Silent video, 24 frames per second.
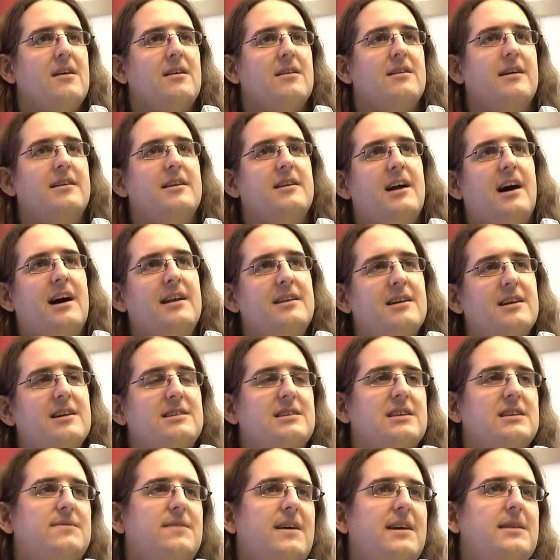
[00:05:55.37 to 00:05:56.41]
Dann ein anderes,
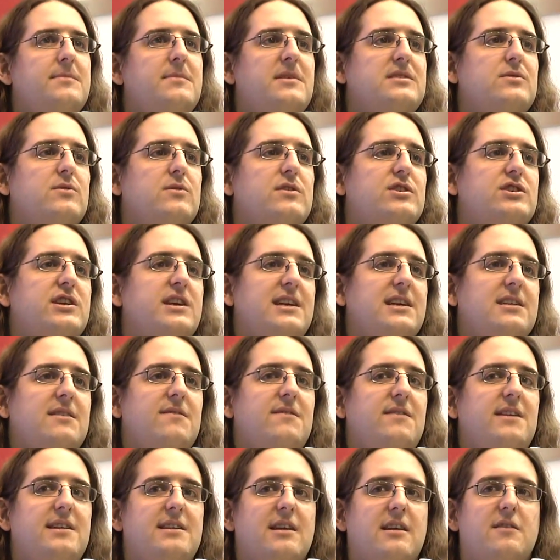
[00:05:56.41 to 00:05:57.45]
das waren immer so
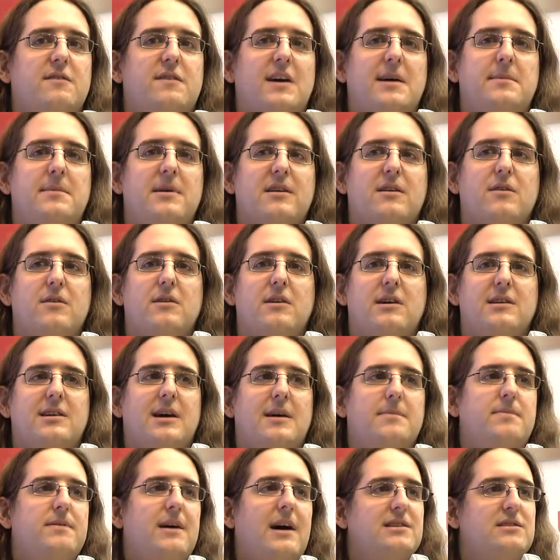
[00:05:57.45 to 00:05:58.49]
Geschichten, wie ich dann auf einmal gehört habe.